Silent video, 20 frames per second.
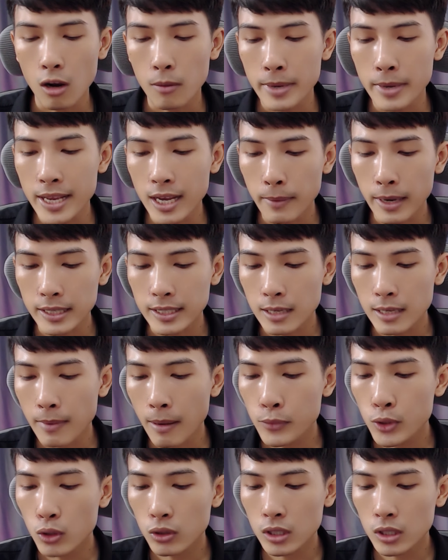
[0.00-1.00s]
bây giờ các bạn sẽ
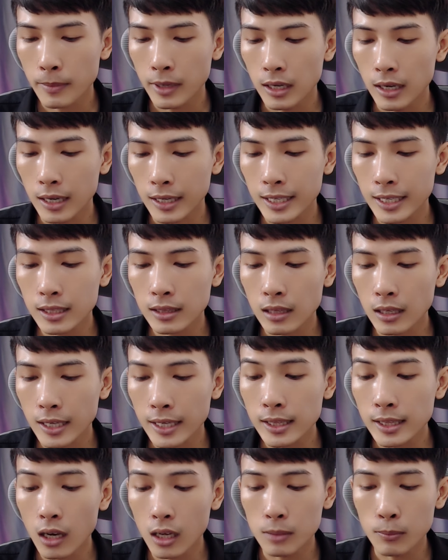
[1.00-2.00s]
bấm vô cho mình là cái
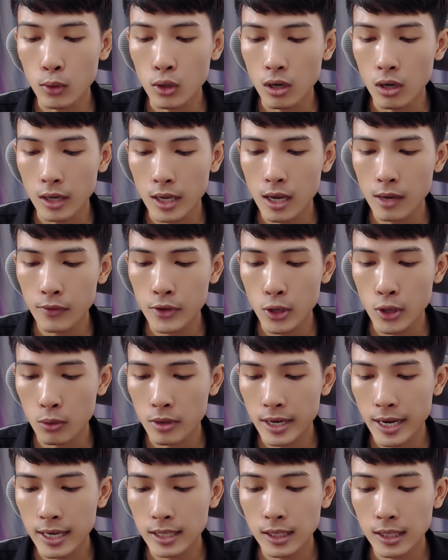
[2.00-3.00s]
cái tên mọi người á ví dụ
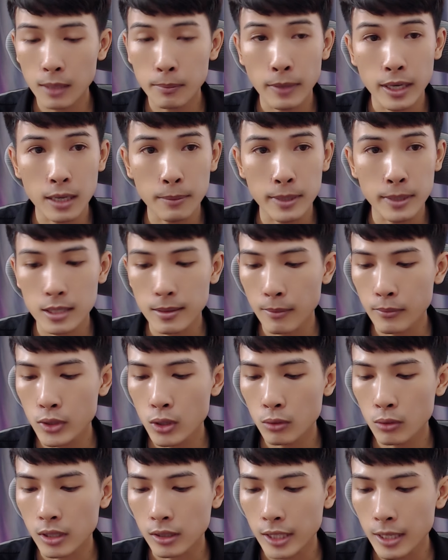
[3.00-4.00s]
như đây cái tên mình là mình sẽ bấm
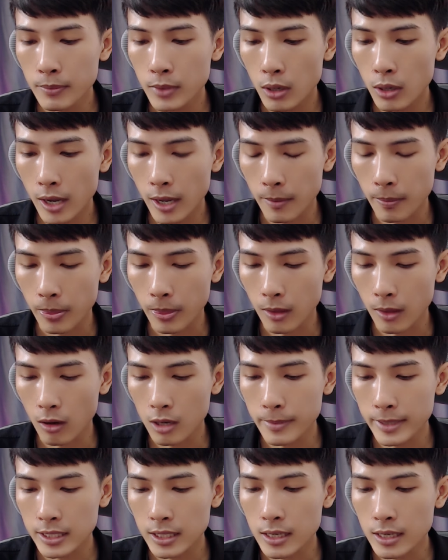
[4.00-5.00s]
vô trực tiếp vô ha rồi
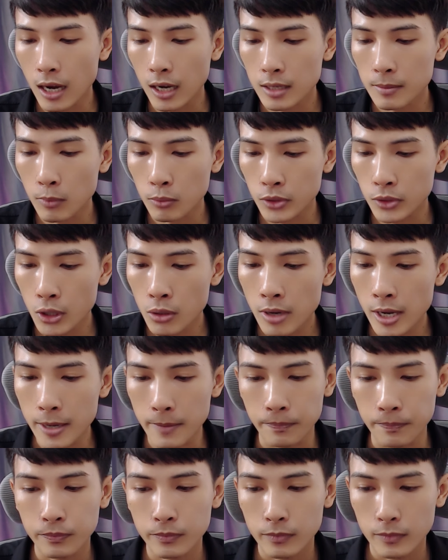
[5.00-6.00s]
các bạn sẽ đợi một xíu ha